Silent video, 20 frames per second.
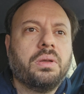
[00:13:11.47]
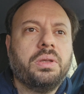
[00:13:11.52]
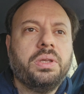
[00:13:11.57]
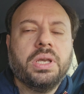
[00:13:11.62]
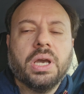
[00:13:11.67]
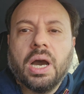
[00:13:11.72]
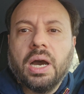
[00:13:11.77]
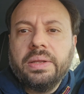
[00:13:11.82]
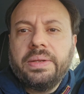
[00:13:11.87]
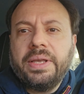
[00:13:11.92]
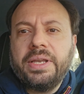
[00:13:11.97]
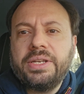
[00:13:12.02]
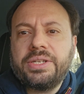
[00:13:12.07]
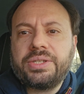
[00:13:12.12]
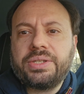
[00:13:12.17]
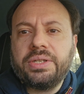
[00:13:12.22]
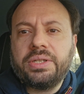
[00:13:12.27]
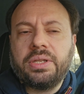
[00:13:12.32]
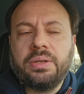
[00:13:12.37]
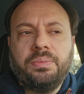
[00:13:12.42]
Yağı
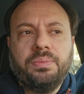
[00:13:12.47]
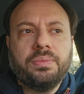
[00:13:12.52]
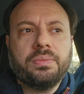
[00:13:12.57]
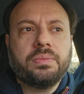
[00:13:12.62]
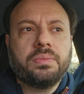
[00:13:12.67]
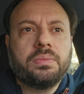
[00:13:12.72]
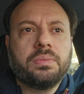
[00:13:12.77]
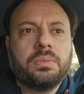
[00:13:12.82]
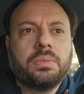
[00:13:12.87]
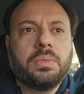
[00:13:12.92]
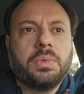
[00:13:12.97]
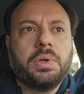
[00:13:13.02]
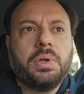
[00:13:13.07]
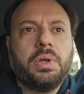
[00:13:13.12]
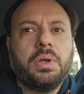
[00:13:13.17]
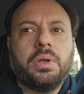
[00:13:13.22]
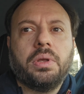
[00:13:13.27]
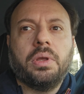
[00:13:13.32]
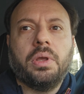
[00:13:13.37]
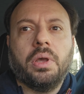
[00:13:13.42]
değiştirdim.
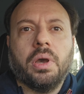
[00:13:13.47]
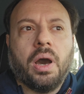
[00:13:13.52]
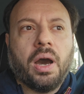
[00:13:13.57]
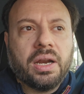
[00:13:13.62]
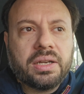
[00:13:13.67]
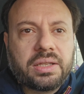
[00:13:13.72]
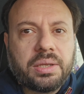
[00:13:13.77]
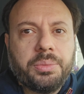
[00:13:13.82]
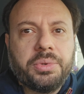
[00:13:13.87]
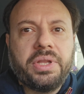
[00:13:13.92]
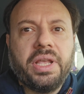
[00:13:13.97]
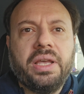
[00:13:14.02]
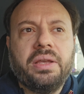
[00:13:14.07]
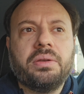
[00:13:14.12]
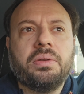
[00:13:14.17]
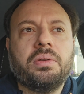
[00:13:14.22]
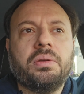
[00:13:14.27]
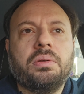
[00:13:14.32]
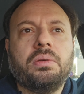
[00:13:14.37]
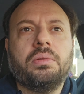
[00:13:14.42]
E, artı bir de
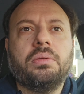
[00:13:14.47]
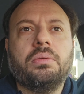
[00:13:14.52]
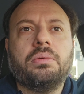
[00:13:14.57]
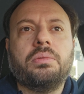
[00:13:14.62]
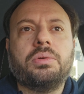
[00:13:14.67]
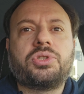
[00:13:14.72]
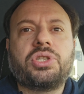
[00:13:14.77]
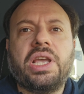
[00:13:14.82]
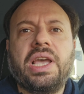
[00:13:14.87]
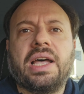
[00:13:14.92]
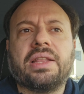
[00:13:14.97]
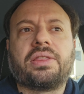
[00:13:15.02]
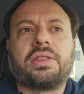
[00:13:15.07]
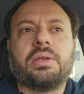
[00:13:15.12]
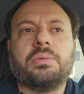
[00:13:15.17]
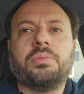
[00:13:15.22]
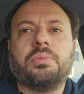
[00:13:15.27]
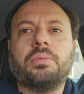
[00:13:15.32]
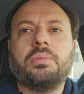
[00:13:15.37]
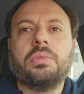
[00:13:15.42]
şey
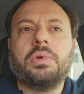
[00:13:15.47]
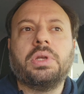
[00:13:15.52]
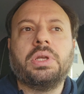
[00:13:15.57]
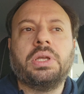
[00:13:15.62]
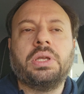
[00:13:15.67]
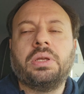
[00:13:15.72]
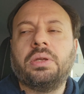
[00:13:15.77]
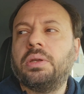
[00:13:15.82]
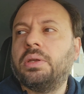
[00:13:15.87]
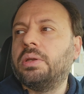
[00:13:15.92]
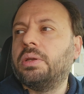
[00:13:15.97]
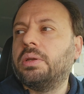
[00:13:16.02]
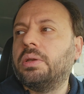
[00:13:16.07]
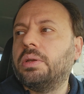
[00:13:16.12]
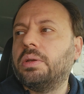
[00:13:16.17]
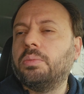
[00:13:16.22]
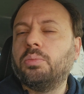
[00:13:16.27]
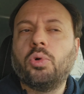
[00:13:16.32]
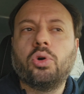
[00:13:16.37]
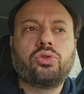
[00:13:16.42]
attım. E,
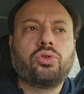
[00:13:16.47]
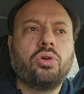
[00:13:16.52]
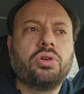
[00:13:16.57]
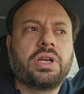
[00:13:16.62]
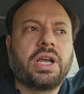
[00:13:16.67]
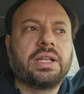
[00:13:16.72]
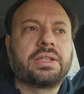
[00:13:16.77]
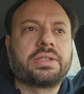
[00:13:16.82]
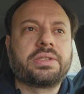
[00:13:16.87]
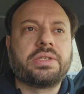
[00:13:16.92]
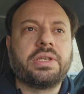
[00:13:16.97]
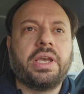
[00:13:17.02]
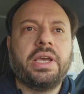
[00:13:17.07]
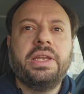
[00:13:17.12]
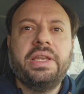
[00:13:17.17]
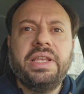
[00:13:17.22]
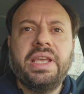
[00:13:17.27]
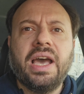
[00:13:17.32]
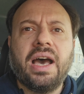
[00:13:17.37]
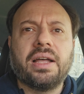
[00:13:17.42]
motor katkısı. E
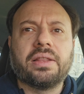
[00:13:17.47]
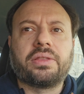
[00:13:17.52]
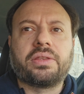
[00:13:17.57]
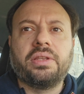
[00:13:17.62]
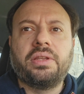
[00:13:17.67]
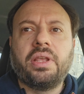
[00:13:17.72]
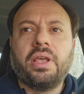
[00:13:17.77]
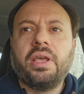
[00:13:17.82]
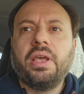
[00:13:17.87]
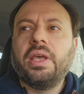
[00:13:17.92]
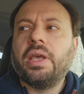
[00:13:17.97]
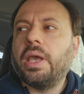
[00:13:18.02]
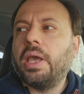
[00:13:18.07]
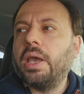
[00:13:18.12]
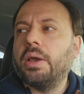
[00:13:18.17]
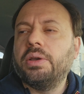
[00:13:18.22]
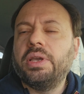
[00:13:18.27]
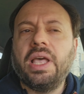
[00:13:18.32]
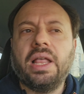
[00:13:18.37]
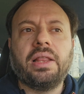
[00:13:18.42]
niye attın?
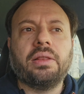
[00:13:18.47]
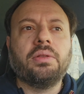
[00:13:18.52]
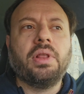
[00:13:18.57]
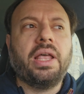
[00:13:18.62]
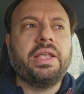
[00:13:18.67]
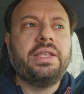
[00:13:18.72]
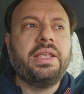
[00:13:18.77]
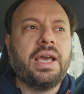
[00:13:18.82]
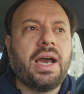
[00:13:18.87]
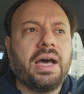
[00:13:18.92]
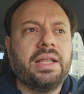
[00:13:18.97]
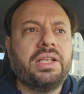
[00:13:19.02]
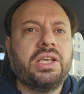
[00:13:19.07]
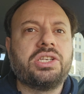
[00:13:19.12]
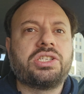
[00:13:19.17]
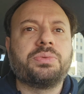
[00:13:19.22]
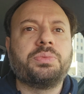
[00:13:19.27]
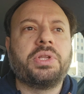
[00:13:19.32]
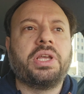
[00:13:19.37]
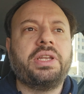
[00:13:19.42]
E ulan yağ
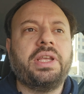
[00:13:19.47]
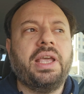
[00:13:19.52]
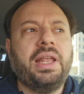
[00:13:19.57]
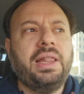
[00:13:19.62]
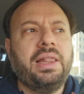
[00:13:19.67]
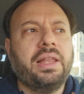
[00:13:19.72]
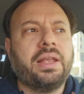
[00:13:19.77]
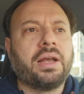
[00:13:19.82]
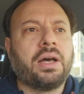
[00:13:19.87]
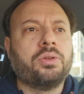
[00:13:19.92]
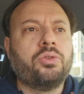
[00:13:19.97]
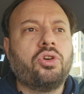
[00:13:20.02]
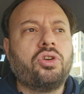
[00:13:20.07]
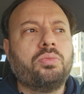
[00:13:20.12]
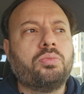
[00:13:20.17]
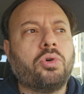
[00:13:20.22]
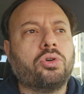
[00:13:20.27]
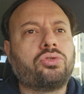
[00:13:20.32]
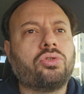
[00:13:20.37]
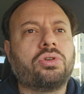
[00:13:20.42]
değişiminden 50 lira
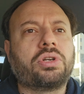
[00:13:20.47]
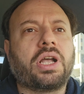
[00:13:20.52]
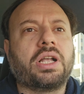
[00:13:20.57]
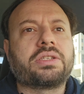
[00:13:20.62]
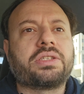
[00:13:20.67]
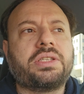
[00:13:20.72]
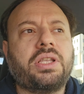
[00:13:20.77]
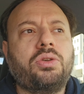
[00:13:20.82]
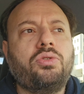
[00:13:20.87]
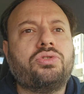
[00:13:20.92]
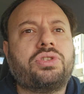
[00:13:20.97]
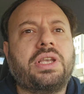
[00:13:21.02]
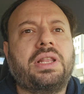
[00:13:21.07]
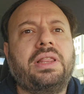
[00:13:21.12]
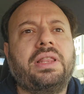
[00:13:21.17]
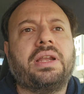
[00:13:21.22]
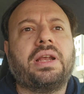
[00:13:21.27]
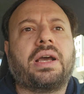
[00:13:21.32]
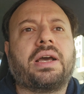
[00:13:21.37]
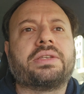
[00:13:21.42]
alıyorum. Motor katkısından
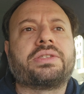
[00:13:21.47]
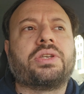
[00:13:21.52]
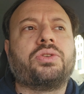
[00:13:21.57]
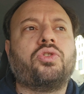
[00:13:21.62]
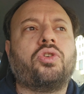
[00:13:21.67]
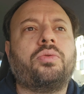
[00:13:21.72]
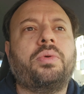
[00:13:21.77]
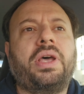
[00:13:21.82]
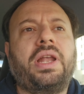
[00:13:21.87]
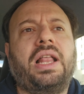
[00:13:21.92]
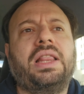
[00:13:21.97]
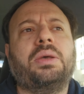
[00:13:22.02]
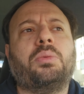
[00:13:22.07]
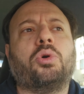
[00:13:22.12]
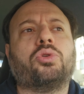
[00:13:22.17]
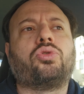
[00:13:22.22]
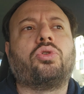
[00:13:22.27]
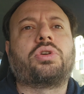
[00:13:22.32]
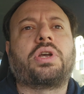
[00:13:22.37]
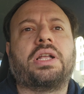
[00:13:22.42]
150 lira kazanıyorum. Herhalde
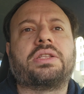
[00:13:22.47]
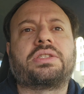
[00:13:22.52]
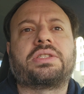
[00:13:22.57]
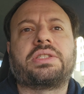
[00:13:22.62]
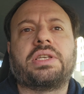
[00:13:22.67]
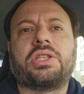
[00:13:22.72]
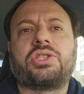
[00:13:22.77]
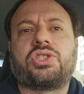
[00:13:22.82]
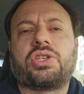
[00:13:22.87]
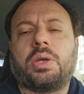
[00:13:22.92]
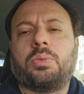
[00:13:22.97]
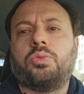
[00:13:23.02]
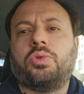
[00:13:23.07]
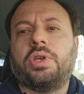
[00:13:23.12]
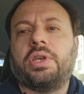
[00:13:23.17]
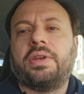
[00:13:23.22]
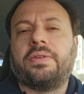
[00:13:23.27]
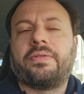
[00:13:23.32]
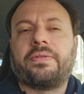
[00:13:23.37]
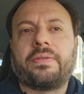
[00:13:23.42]
motor katkısı atacağım
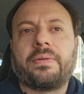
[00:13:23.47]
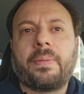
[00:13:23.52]
diyor herif.